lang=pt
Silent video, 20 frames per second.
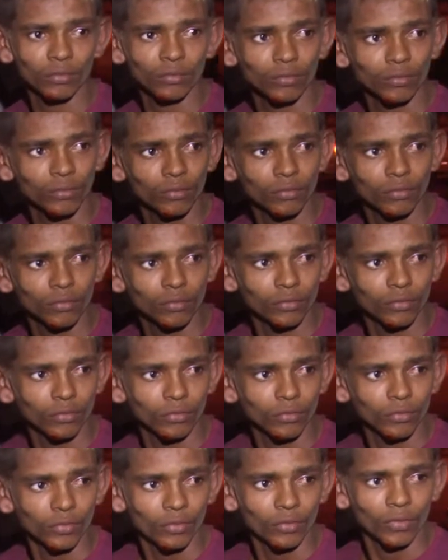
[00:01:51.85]
Qual é o teu nome
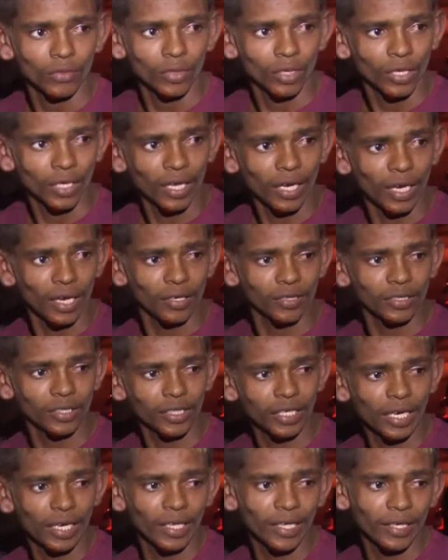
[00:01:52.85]
todo? Carlos
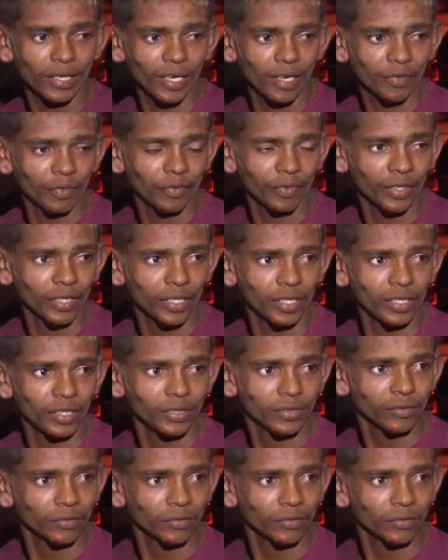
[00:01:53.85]
Ricardo Aguiar Freire.